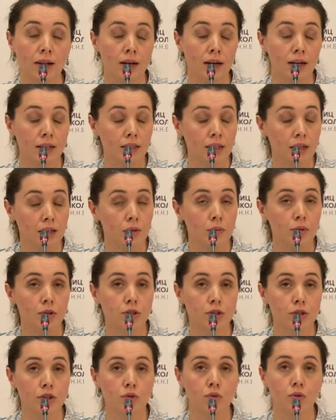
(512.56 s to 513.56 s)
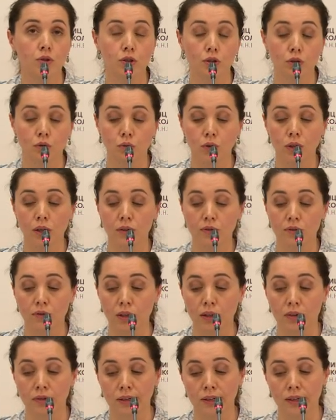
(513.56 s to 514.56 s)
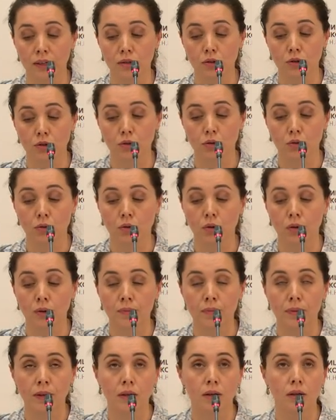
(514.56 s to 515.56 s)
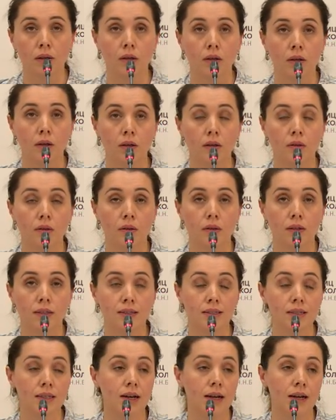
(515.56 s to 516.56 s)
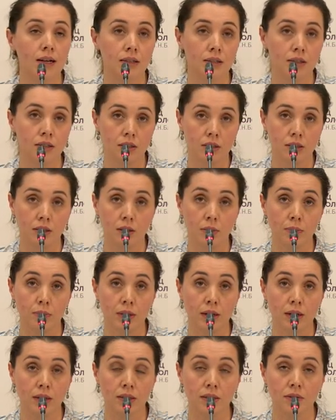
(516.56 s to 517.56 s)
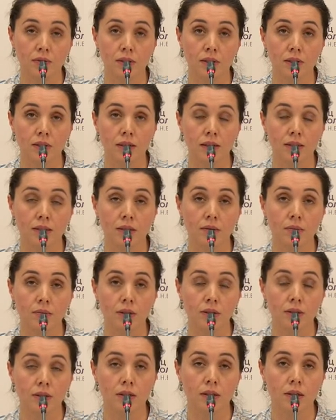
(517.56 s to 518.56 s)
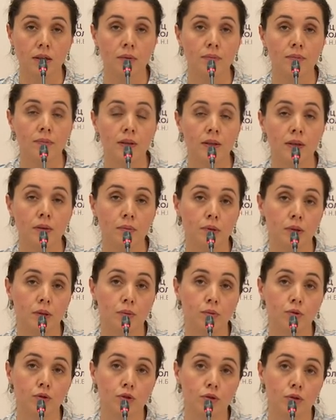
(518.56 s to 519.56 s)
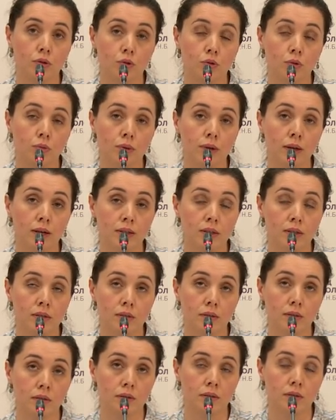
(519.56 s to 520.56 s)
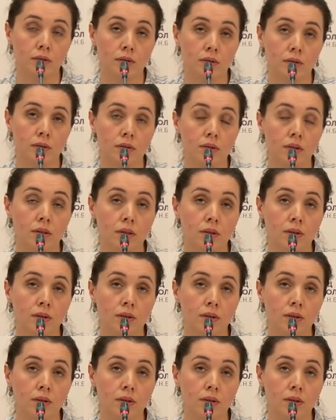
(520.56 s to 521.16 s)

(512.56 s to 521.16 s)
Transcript: Однако большинство хирургов говорят, что э, радикальность этой операции всегда сомнительна, потому что убрать э,